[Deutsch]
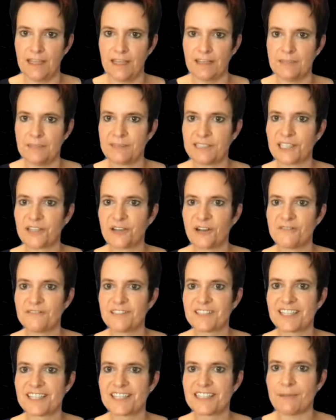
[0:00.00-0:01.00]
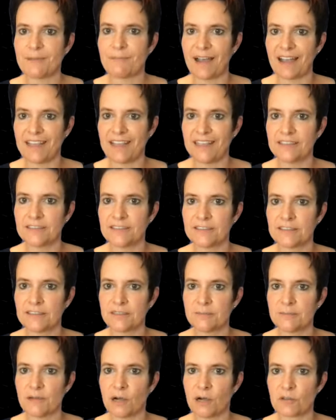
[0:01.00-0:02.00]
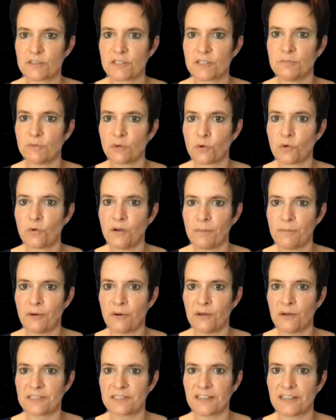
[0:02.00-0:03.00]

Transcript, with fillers: Liebe Nicole, wir sind ja beide ähm, aus dem Ruhrpott,